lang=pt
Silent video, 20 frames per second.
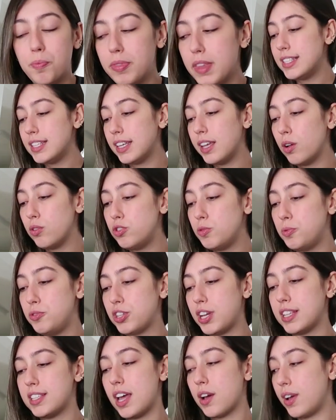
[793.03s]
Esse aqui é o tipo
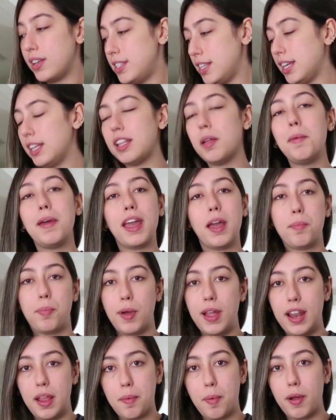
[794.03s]
de casaco, esse aqui também, é,
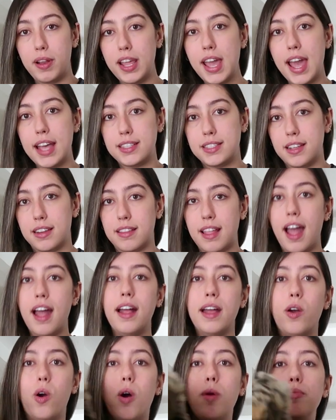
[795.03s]
ele é poliéster,
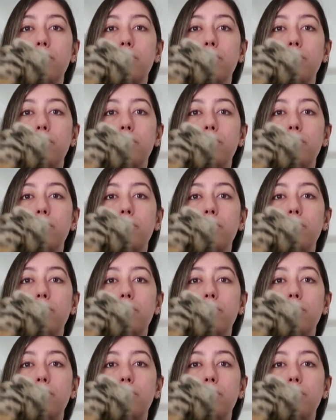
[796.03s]
tá?